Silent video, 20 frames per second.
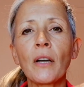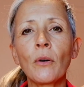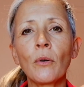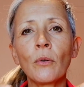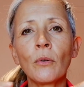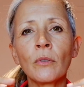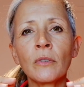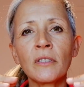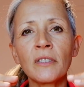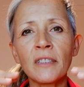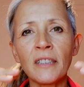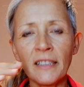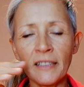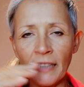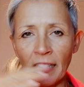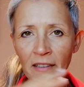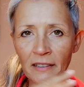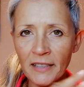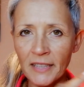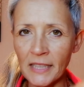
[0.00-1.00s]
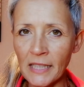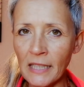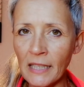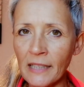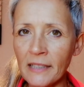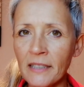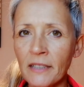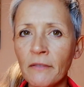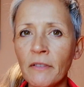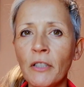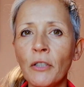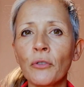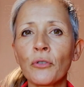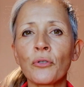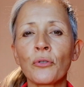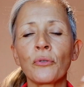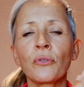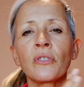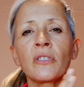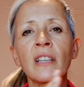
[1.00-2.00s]
und ich hatte es in den letzten Videos
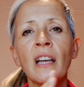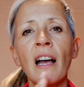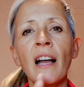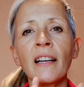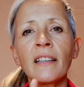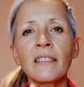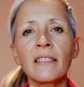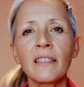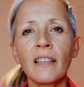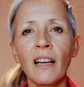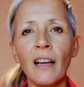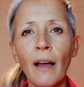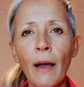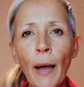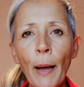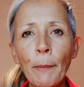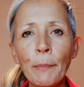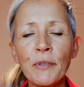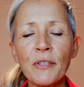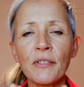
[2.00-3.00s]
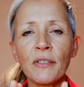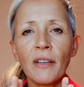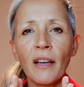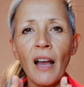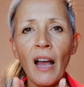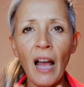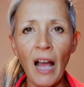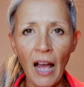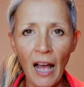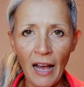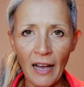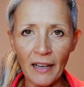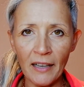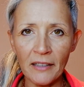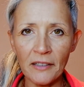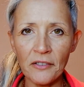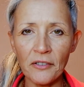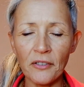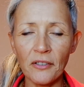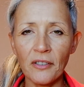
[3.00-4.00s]
schon gesagt, habt
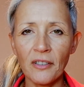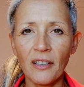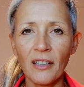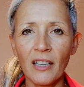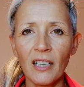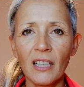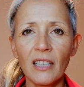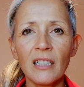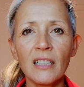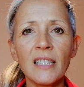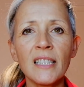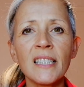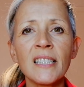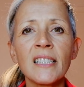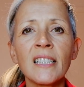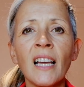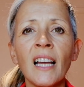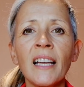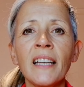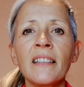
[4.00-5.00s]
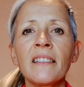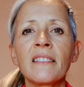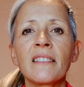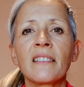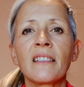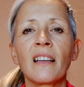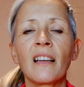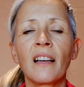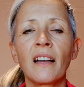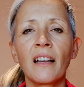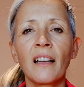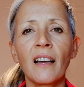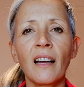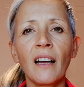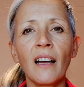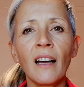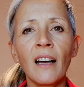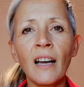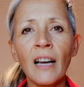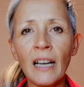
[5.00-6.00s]
Acht. Seid
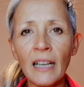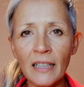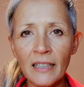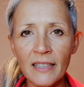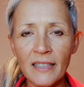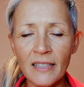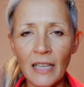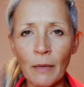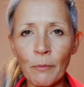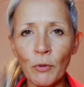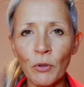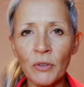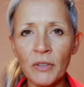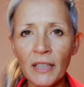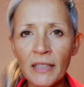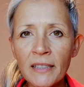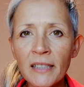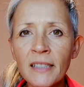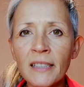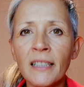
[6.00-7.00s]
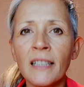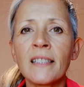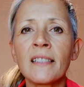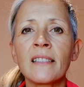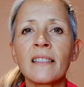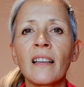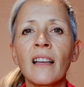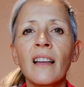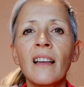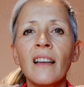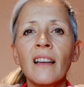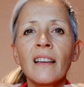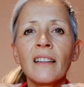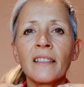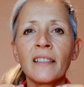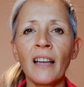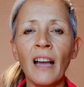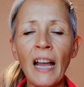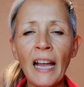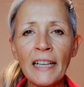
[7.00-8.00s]
achtsam. Und das ist jetzt
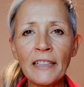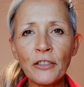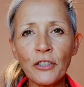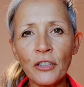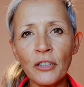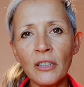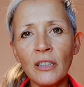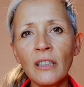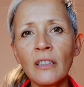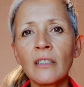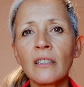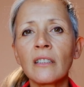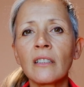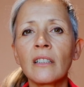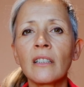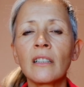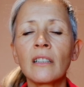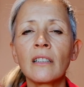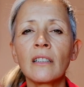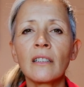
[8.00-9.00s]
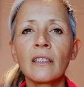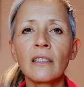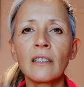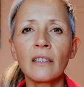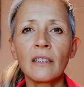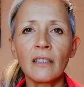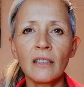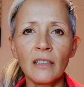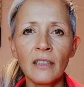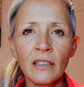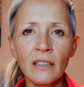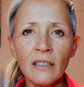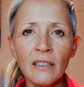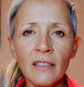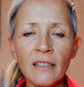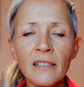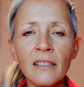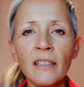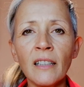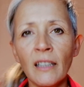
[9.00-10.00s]
der Einstieg in
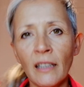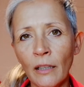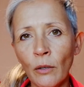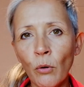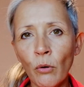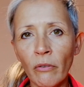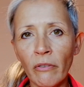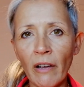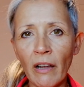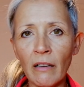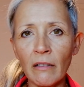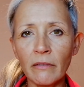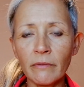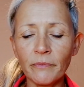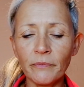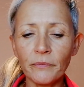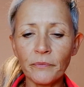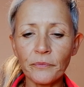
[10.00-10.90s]
diese Ego-Welle.